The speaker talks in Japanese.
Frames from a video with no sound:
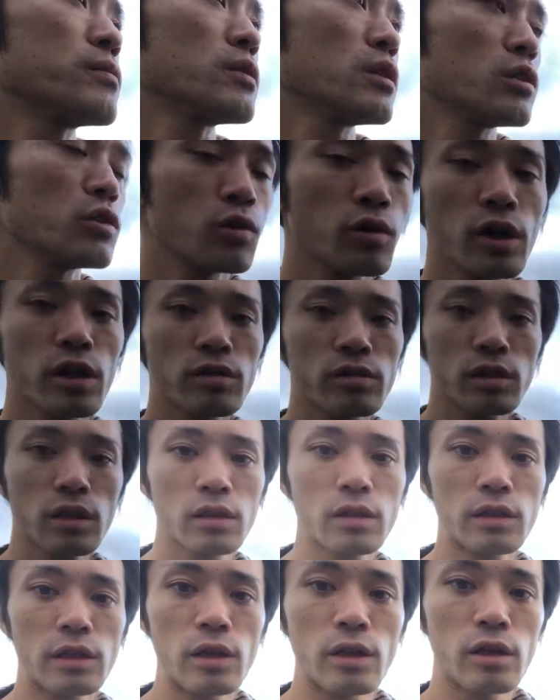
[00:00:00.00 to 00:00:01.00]
で予約
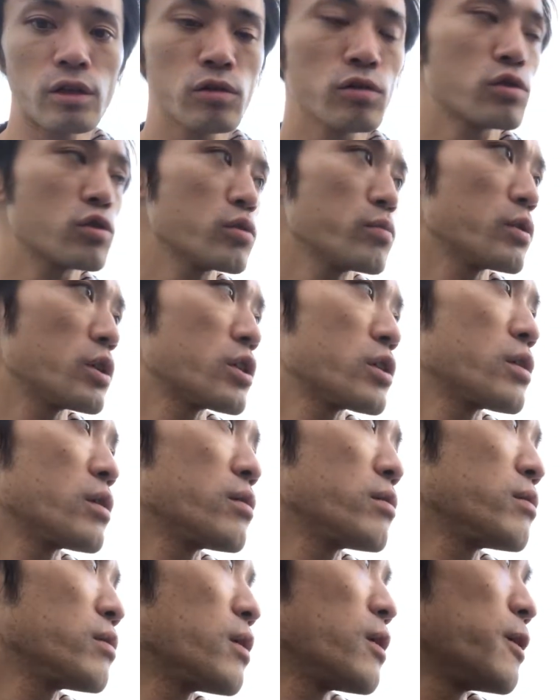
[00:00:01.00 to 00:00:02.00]
設定 YouTube でして
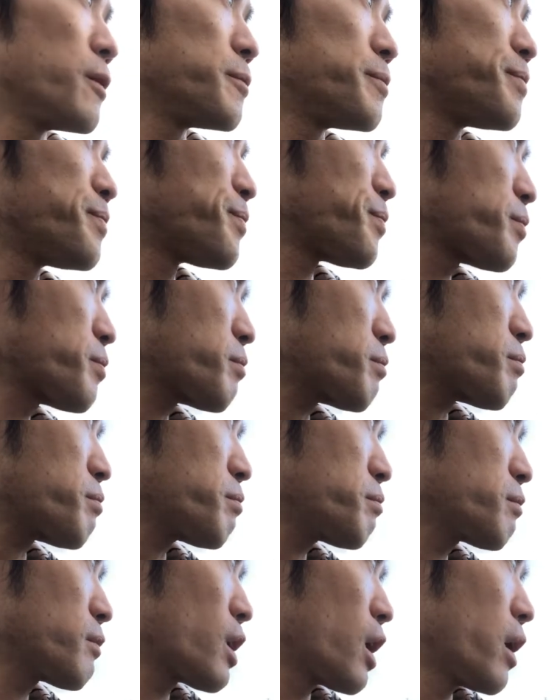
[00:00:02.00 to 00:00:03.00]
るんで
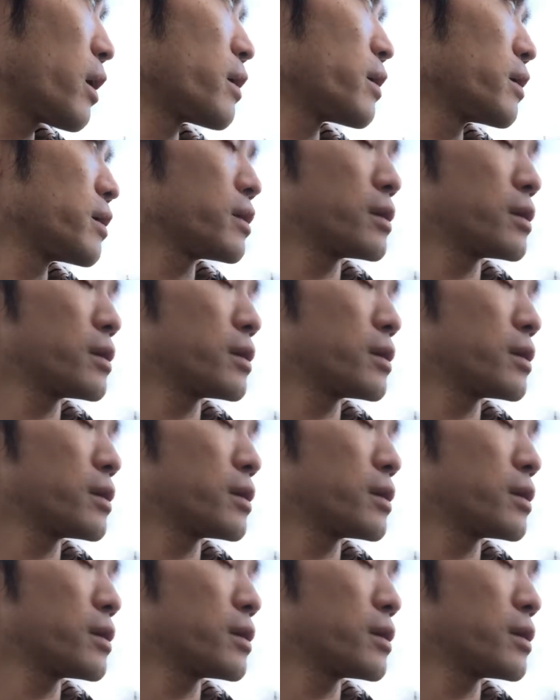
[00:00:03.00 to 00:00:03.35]
はい